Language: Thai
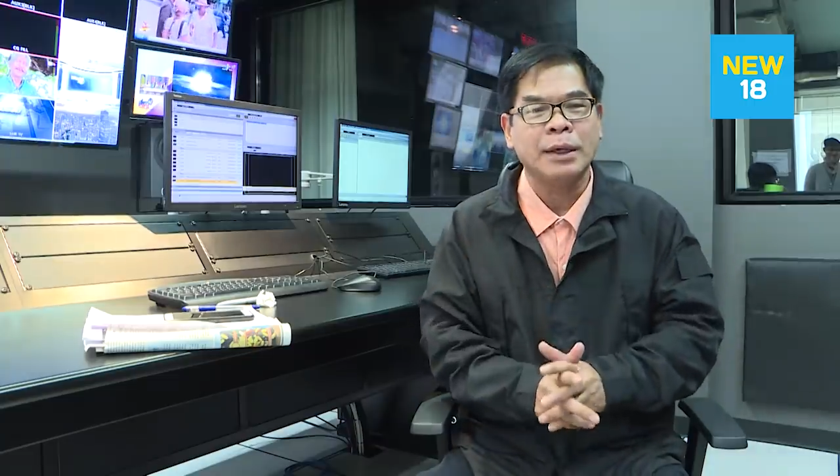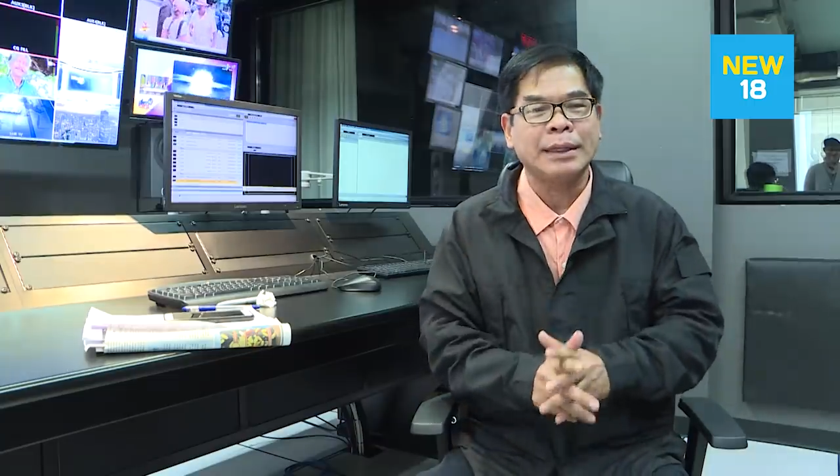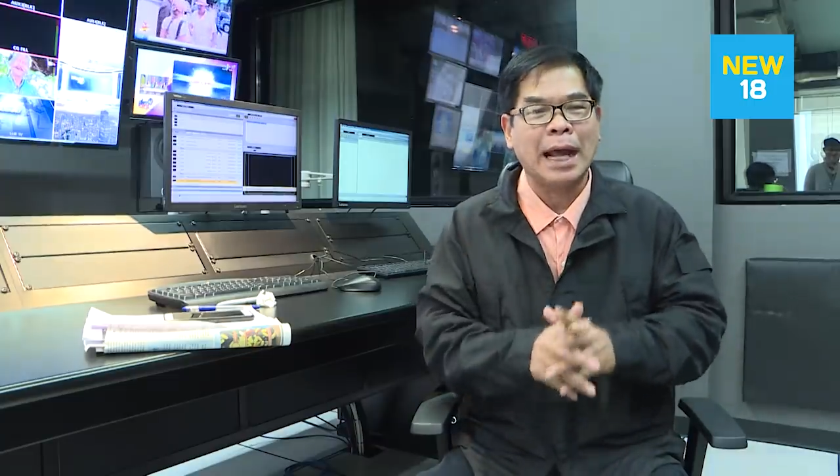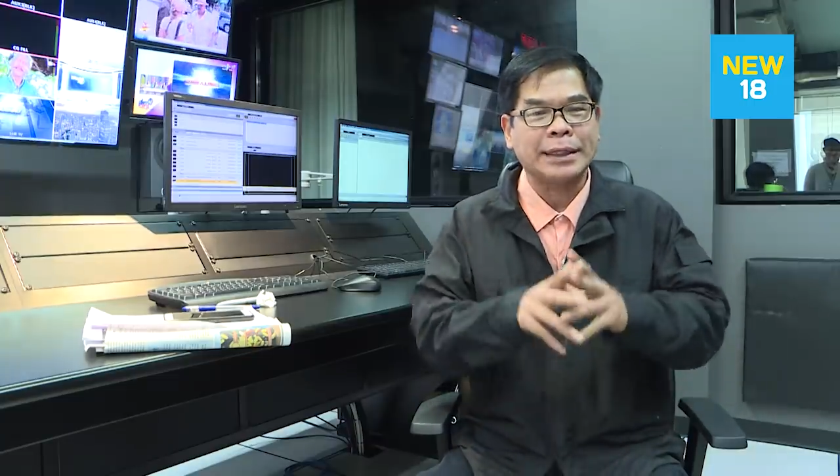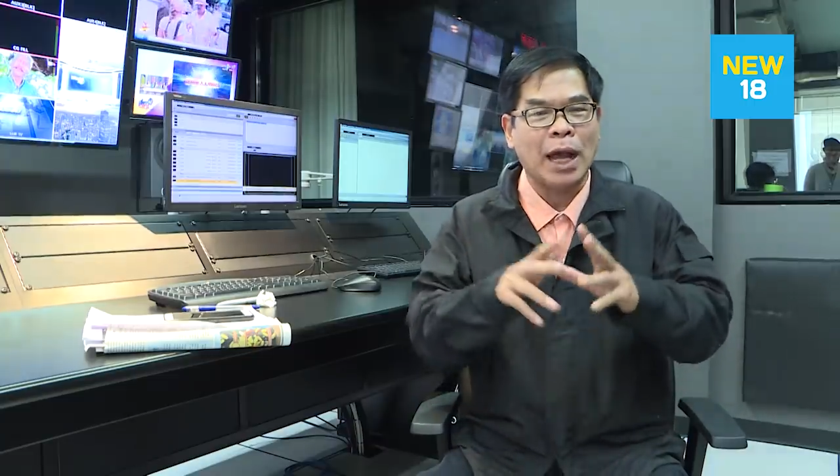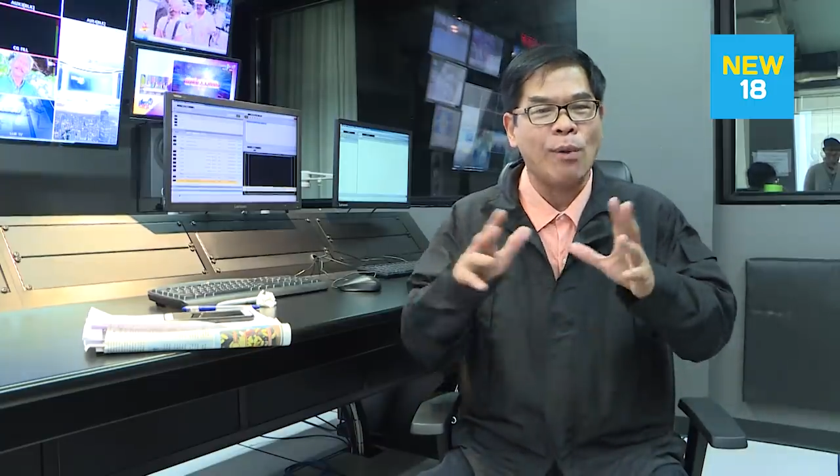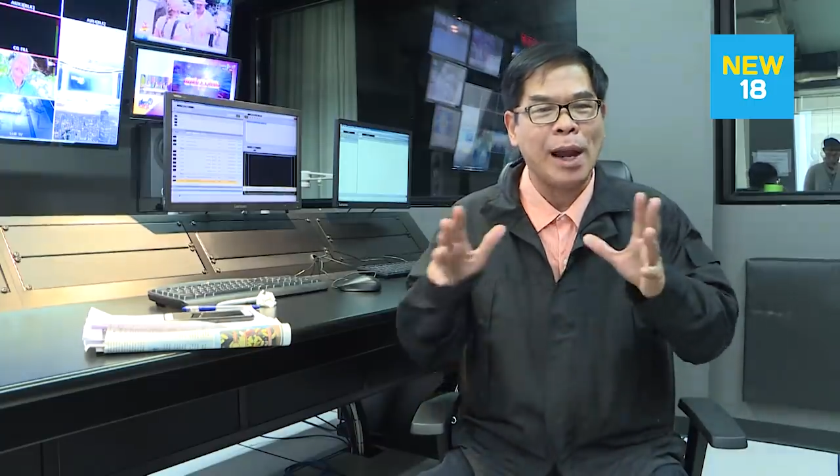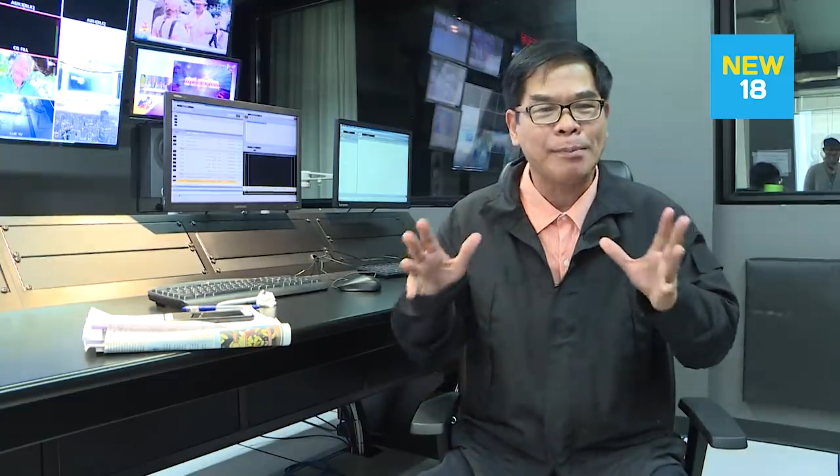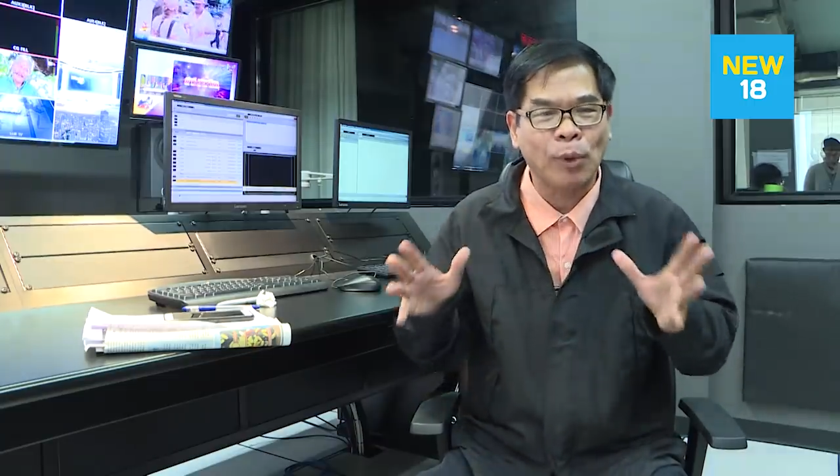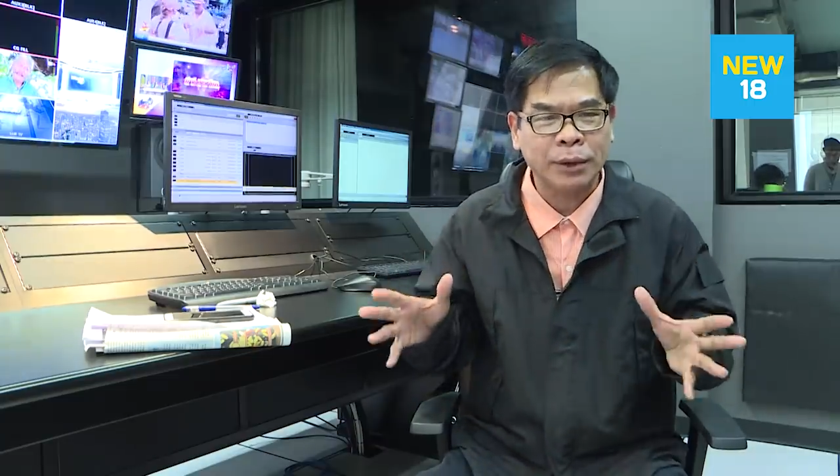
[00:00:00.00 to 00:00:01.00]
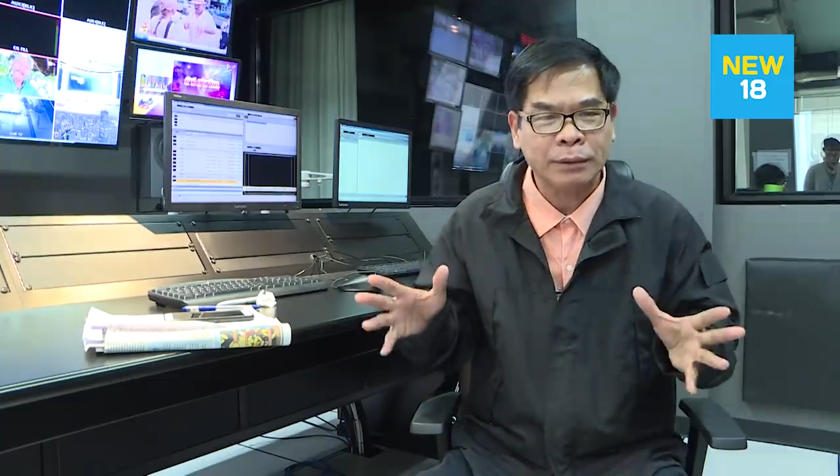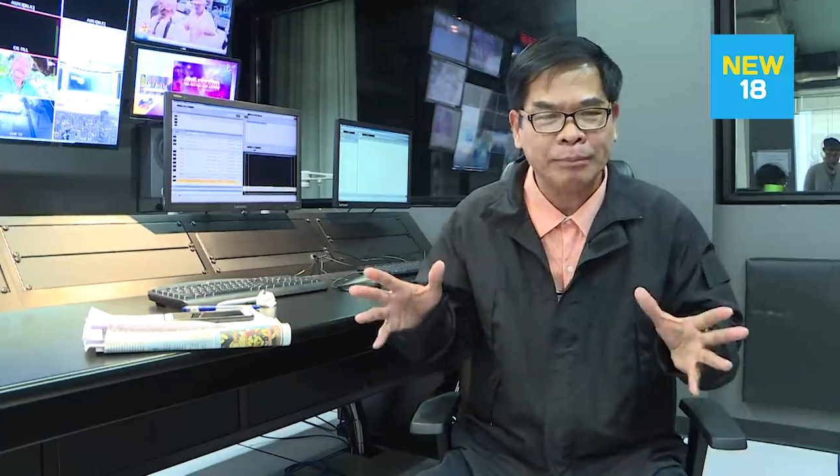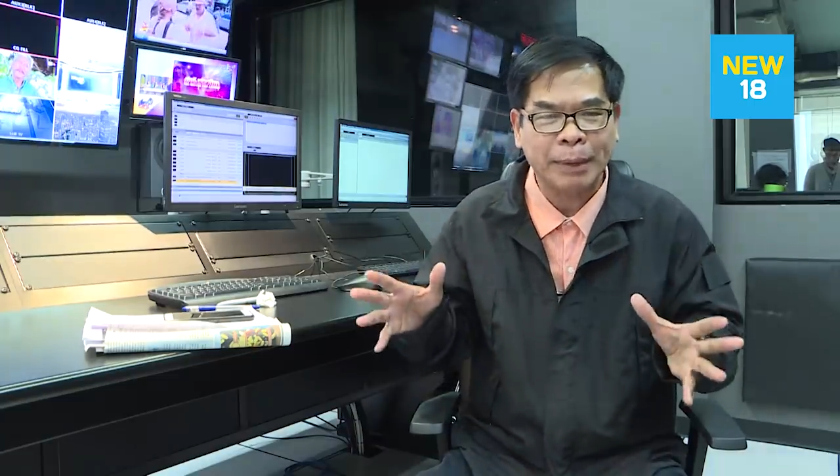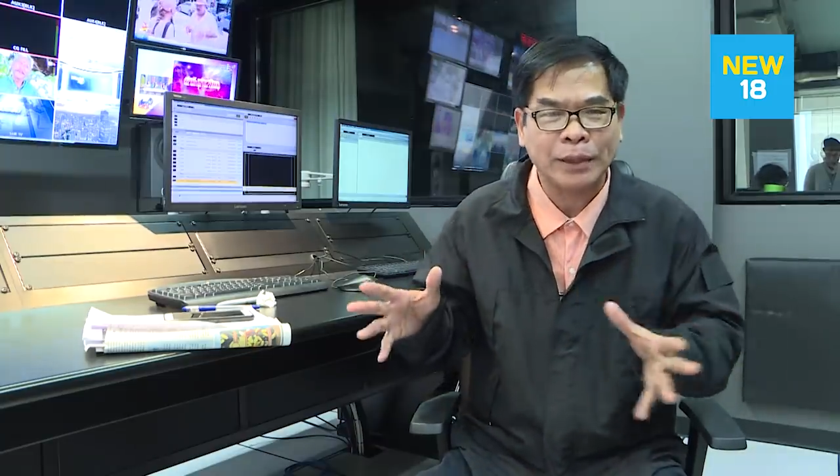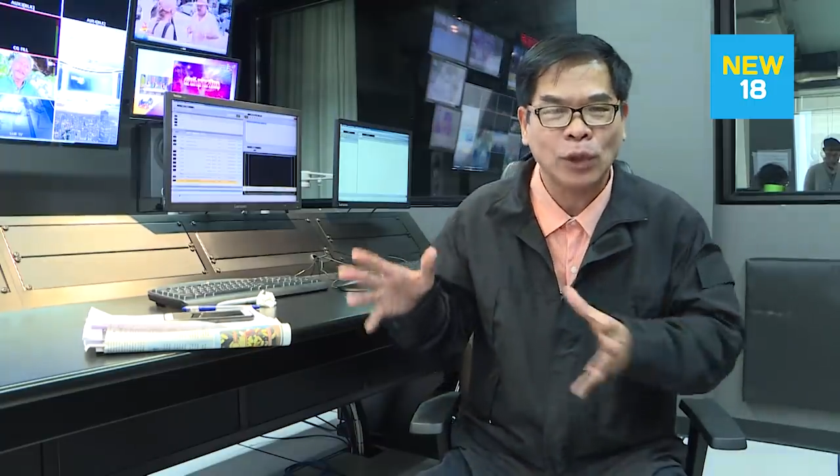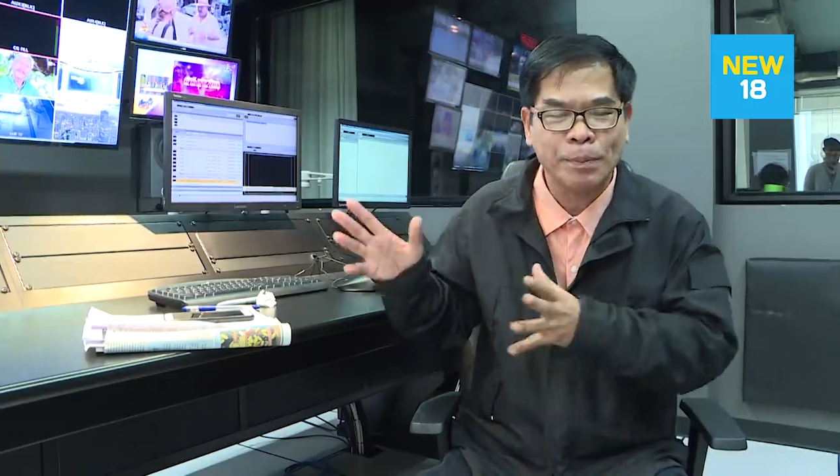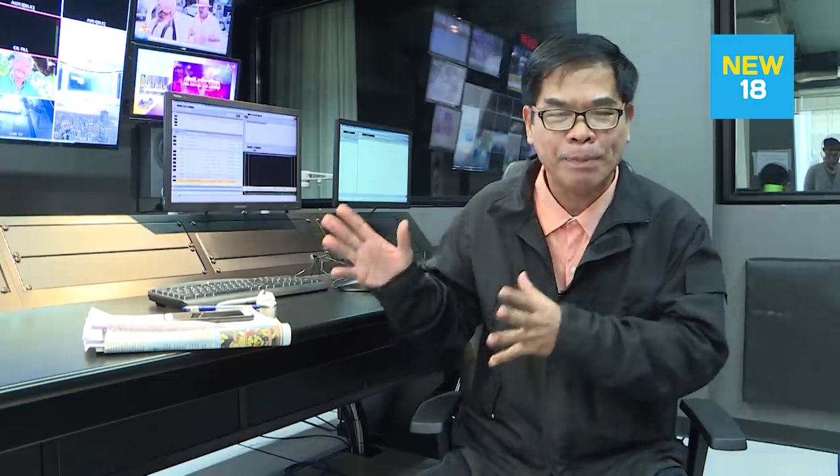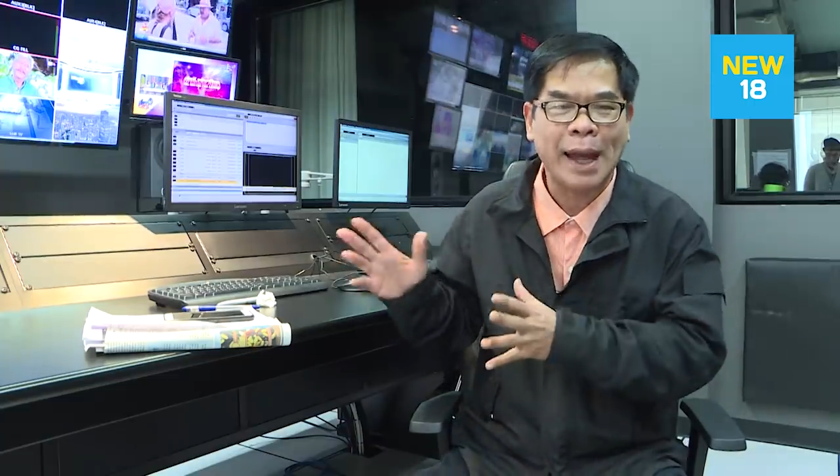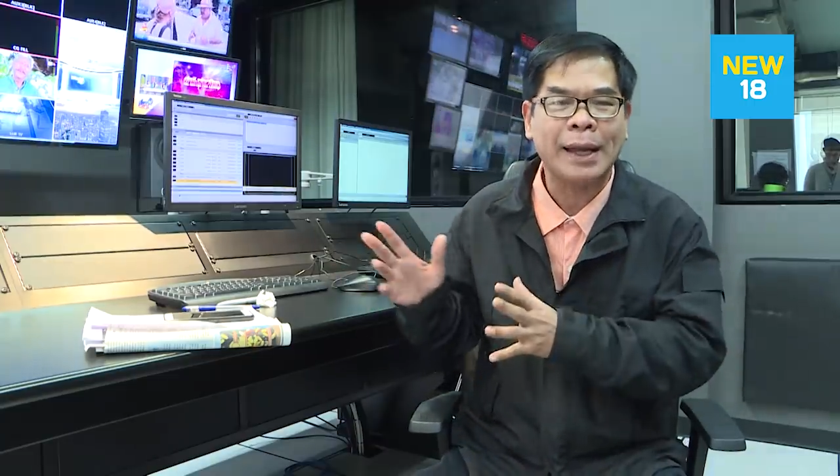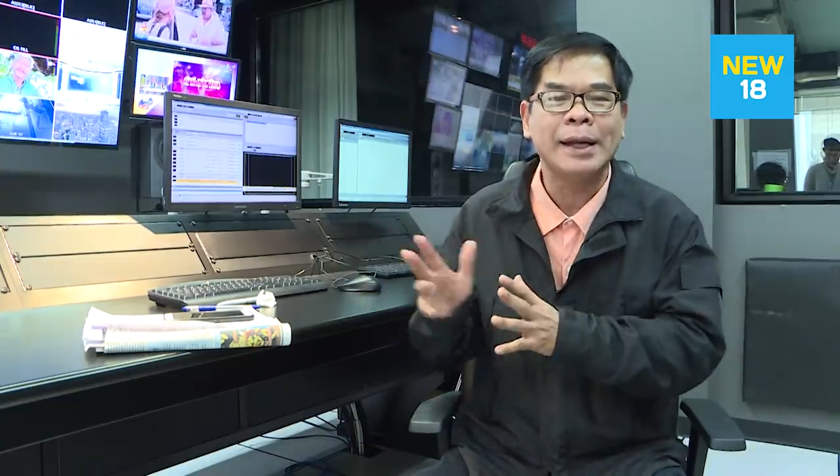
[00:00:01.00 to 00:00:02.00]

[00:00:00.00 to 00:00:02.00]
ตั้งแต่วันพุธเป็นต้นไป